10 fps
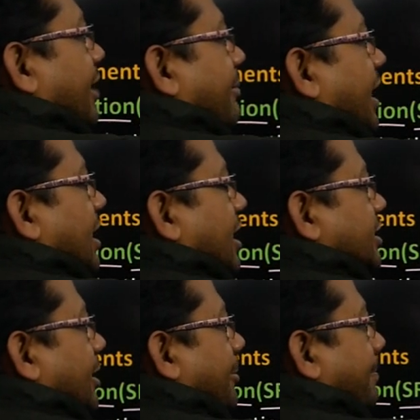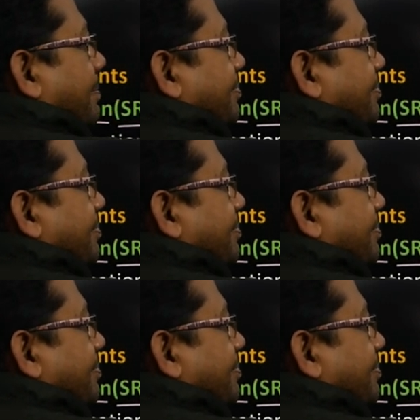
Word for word: माल खत्म